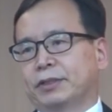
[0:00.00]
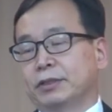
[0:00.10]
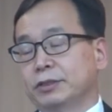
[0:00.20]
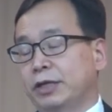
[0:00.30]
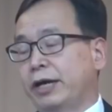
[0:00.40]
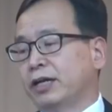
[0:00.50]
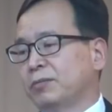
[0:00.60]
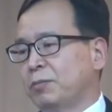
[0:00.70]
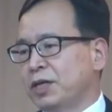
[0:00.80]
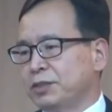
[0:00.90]
그것은
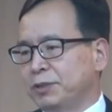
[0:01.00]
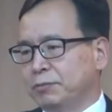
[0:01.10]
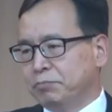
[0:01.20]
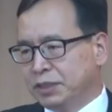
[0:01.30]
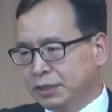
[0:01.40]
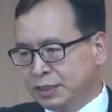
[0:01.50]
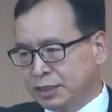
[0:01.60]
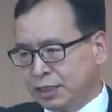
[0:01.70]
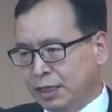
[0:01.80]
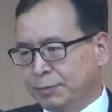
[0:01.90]
하나님의 말씀을
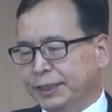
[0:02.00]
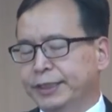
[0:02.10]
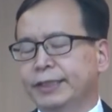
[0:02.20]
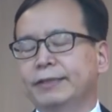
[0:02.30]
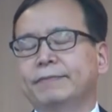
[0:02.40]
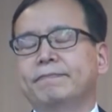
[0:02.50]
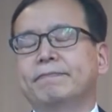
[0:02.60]
믿는 사람인데,